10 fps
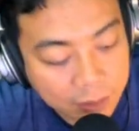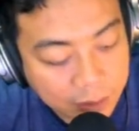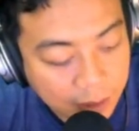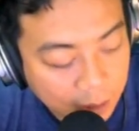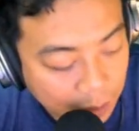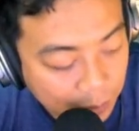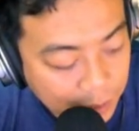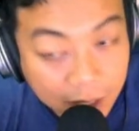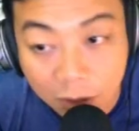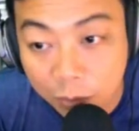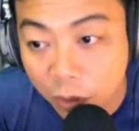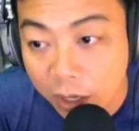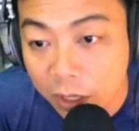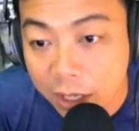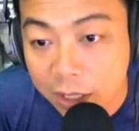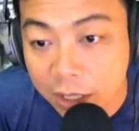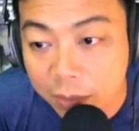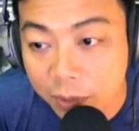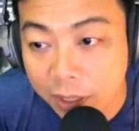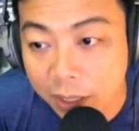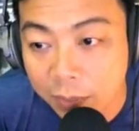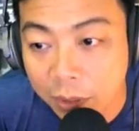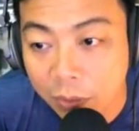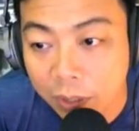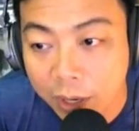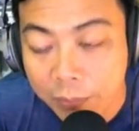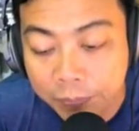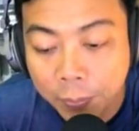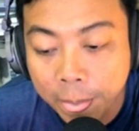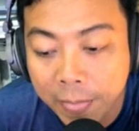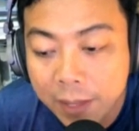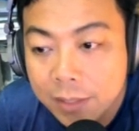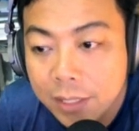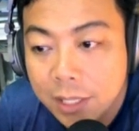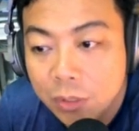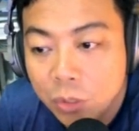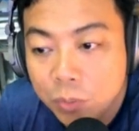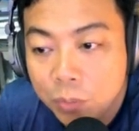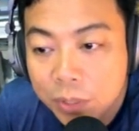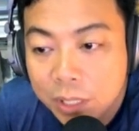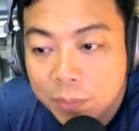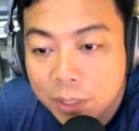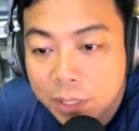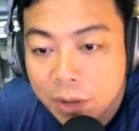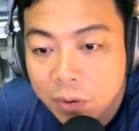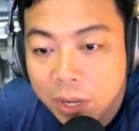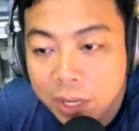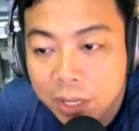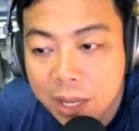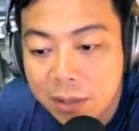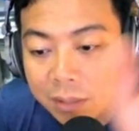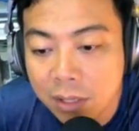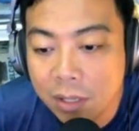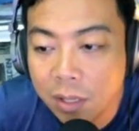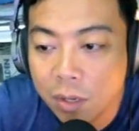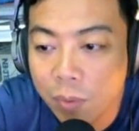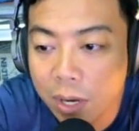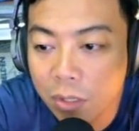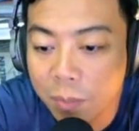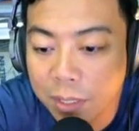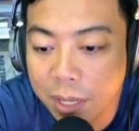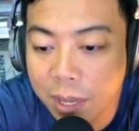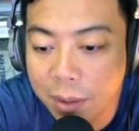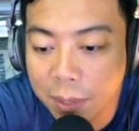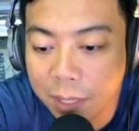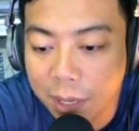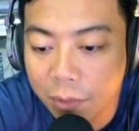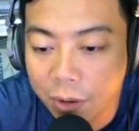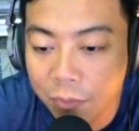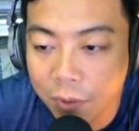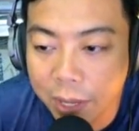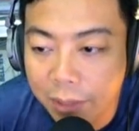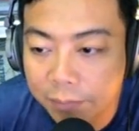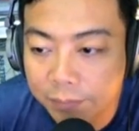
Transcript: Jadi kita bisa lihat topologinya di sini seperti ini bentuknya. Sinyal 70% berarti dia connect ke yang luar. Coba saya matikan WiFi.